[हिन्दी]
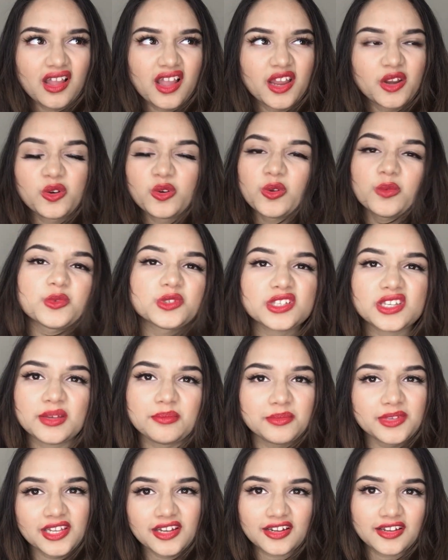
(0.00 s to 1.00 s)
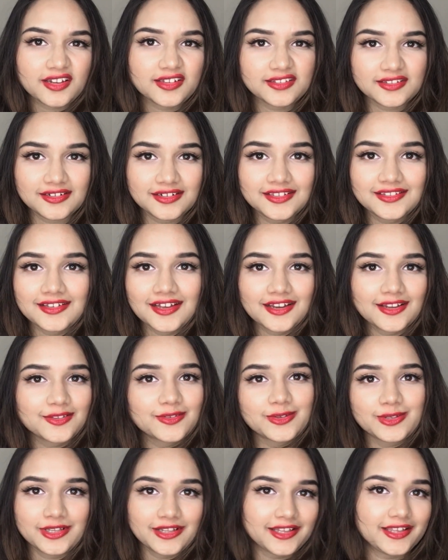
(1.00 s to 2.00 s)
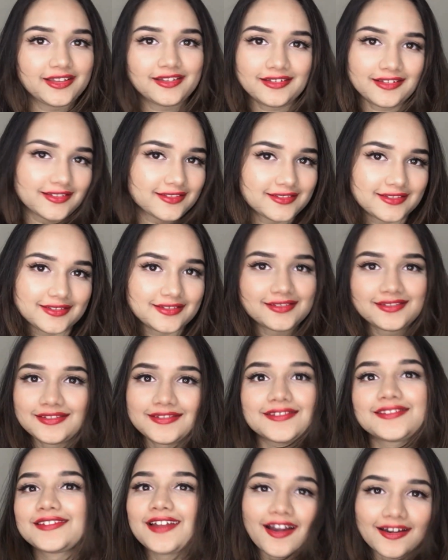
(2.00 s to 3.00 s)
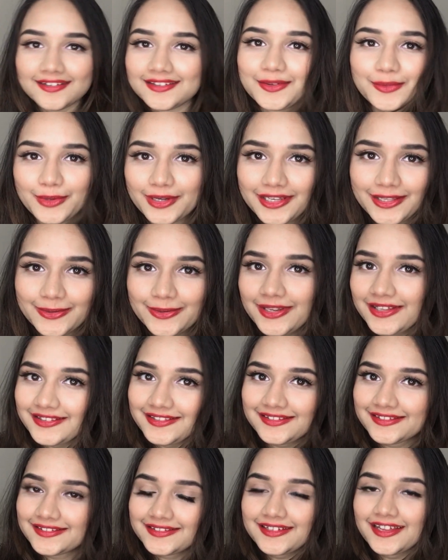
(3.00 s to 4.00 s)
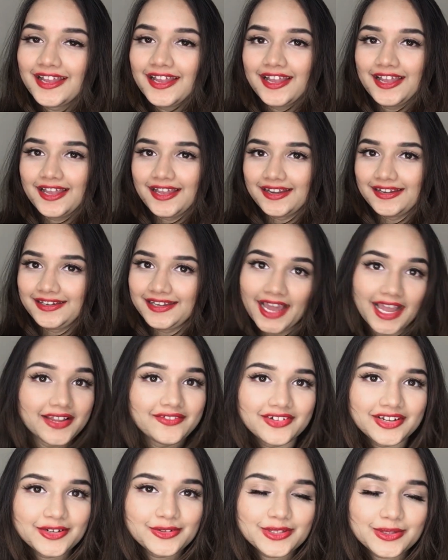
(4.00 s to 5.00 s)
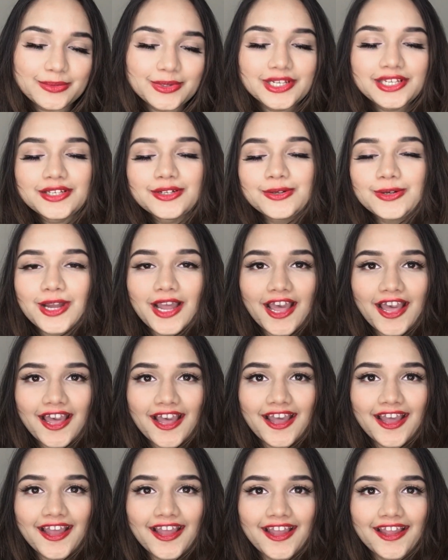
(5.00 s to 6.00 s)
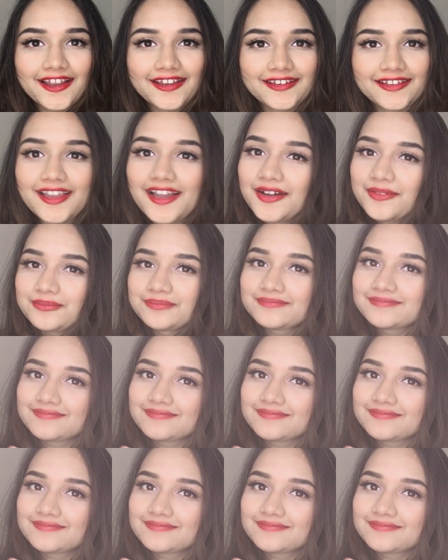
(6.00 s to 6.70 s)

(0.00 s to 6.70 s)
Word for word: आई डोंट नो मुझे लंबी करने का दिल नहीं चाह रहा सो लाइक लेट्स जस्ट स्टार्ट द वीडियो लेट्स जस्ट डाइव इनटू द वीडियो एंड या